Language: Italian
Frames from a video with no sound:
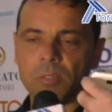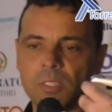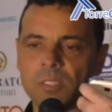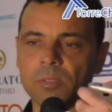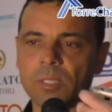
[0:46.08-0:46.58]

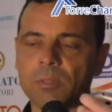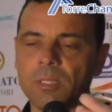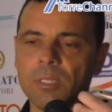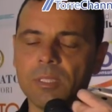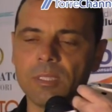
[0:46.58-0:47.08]
condizione,
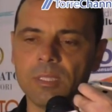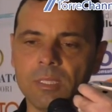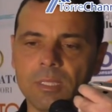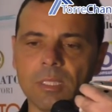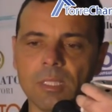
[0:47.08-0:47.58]

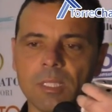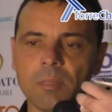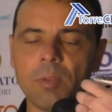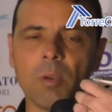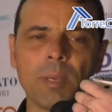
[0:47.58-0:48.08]
quindi
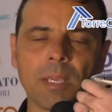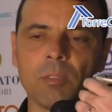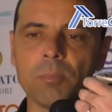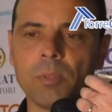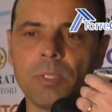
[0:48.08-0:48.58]
abbiamo
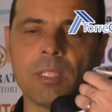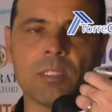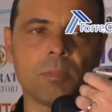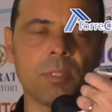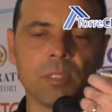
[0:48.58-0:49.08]
pagato un po'
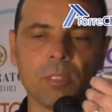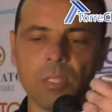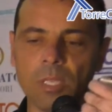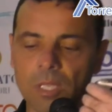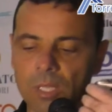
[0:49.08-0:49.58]
dazio,
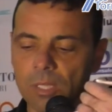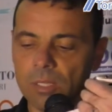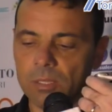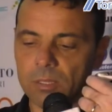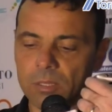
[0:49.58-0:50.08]
però
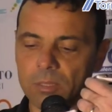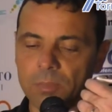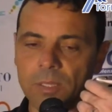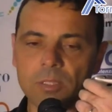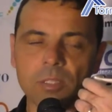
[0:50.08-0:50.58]
eh,
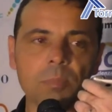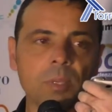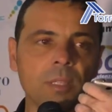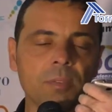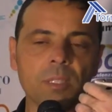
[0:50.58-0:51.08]
penso che
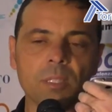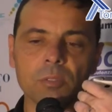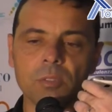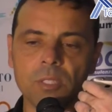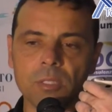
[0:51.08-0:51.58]
poi alla fine dei
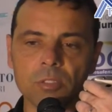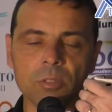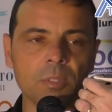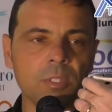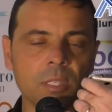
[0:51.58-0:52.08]
conti il
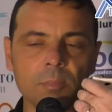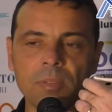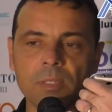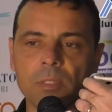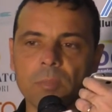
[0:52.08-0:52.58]
nostro portiere non
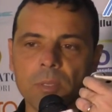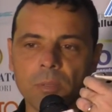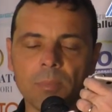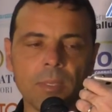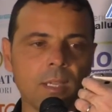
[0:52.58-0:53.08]
abbia fatto nemmeno
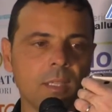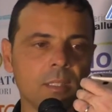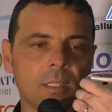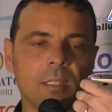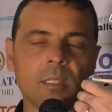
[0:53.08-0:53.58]
una
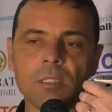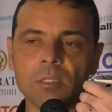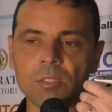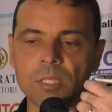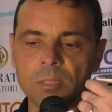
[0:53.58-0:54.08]
parata,
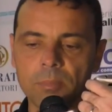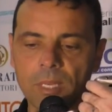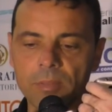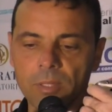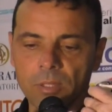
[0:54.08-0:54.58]
sono stati
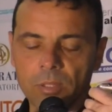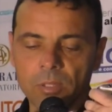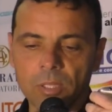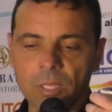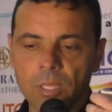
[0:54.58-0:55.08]
bravi
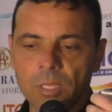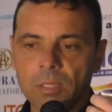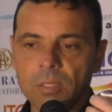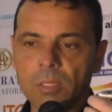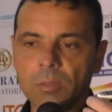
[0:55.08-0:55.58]
loro
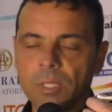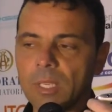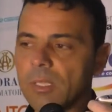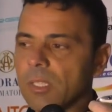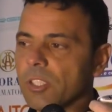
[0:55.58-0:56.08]

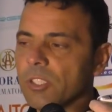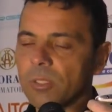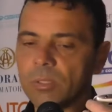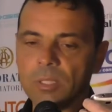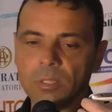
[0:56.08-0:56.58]
nell'unica
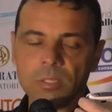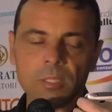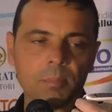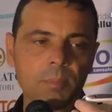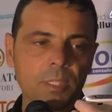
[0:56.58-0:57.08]
indecisione
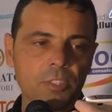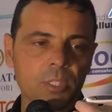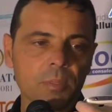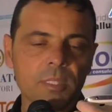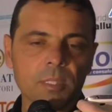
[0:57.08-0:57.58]
nostra a
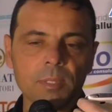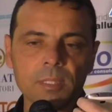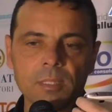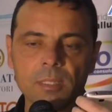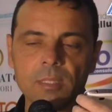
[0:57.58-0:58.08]
pareggiare questa
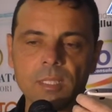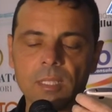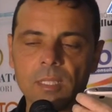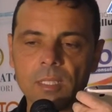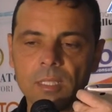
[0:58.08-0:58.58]

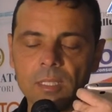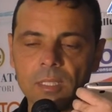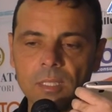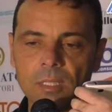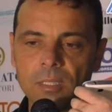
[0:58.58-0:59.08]
partita.
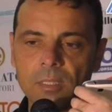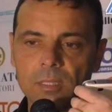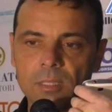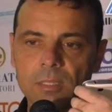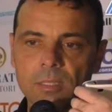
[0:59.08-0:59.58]

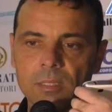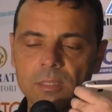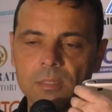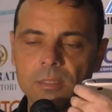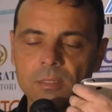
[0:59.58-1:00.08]

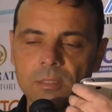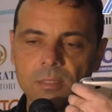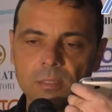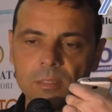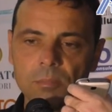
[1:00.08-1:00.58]
Eh,
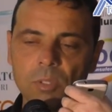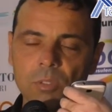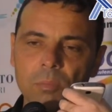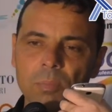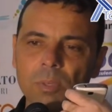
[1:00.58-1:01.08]
in modo un